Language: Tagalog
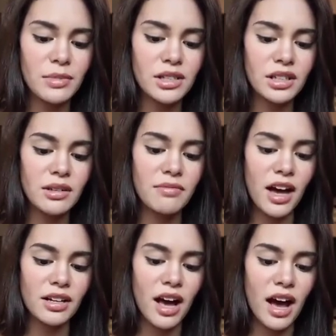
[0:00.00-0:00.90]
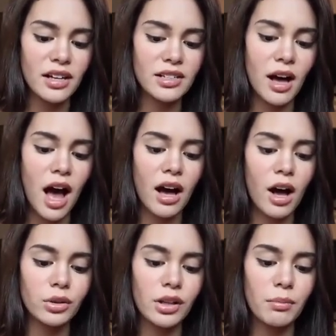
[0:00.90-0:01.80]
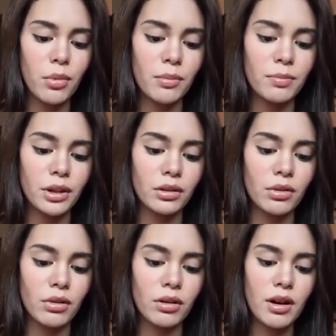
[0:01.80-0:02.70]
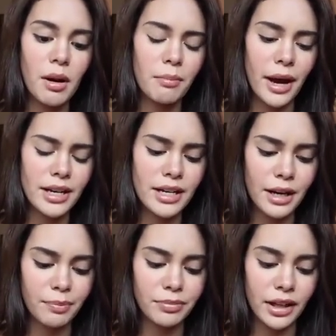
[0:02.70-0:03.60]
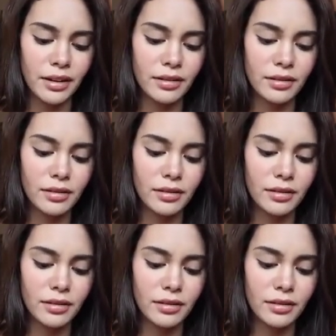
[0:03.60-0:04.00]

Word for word: kita Miss Ivana ha sa account ng boyfriend ko. Mahirap na.